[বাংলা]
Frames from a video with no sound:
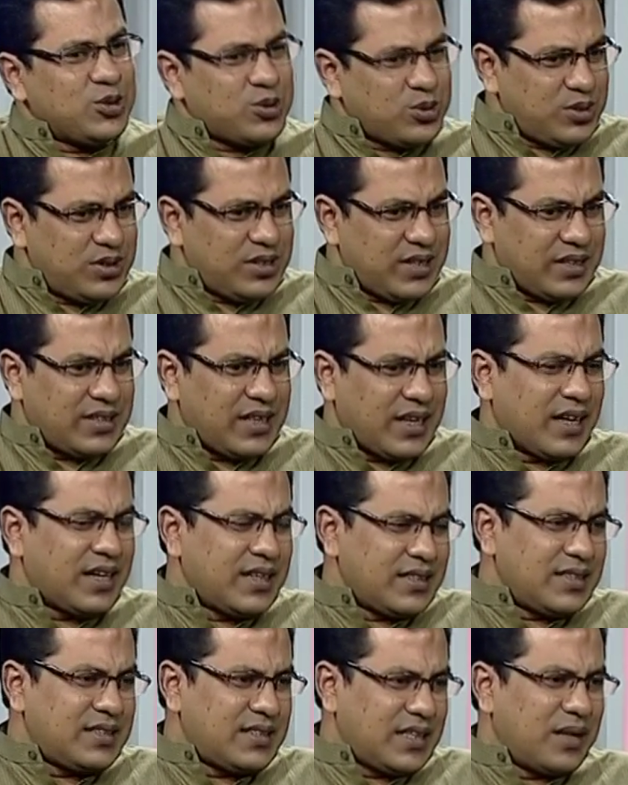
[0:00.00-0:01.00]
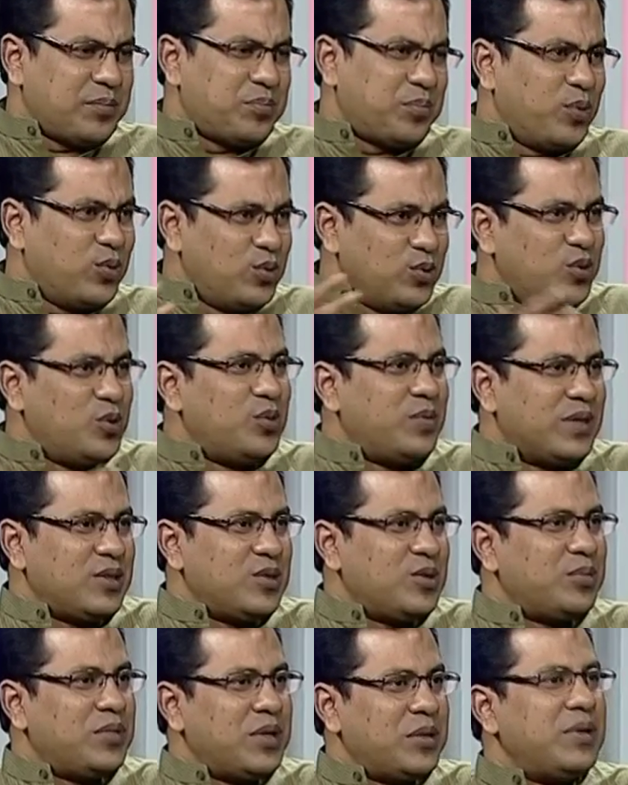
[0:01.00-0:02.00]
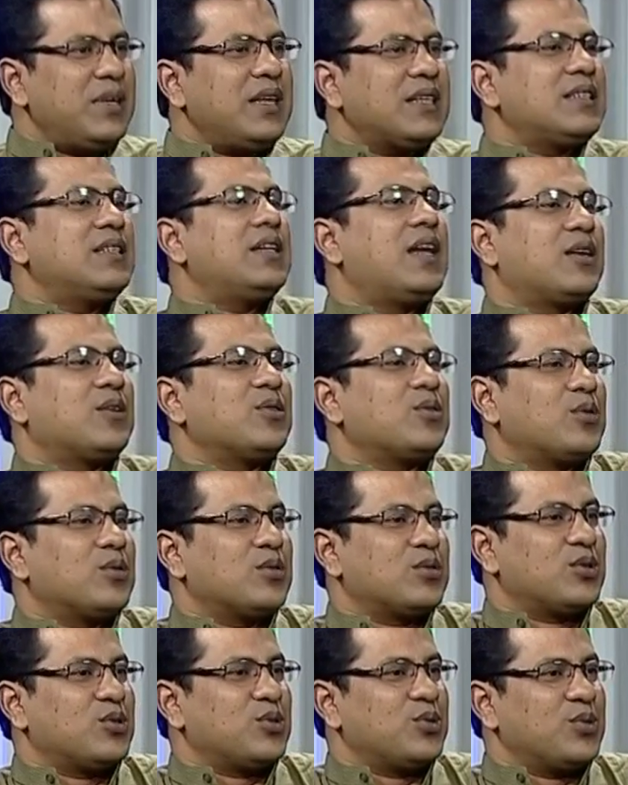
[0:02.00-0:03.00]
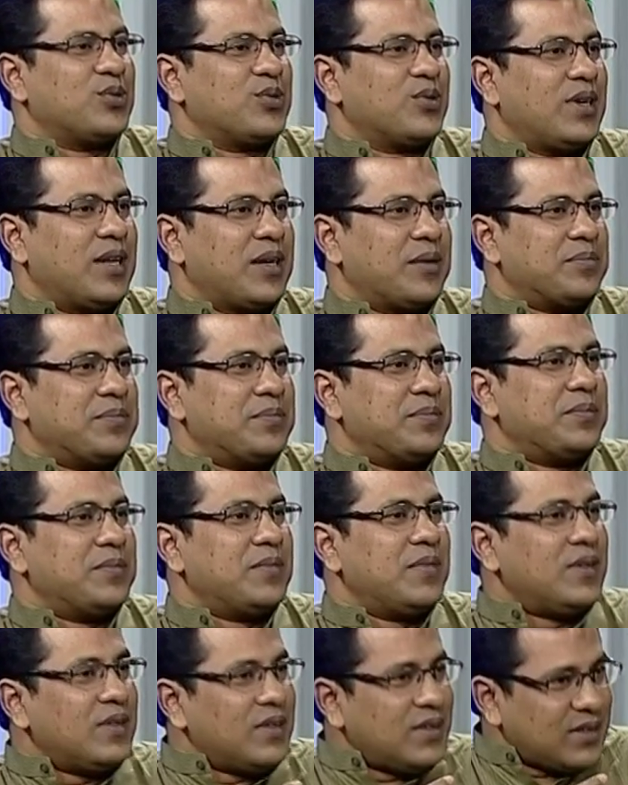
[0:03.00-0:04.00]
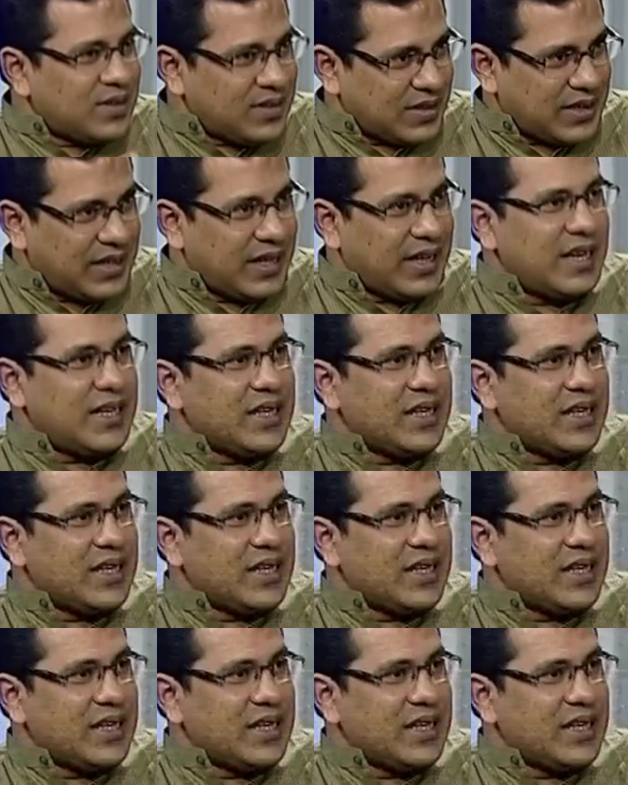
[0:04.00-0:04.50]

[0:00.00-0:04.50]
সো যে দেখা গেছে বন্ধু বান্ধবরা মিলে একটি নাটক করতে শুরু করলাম কে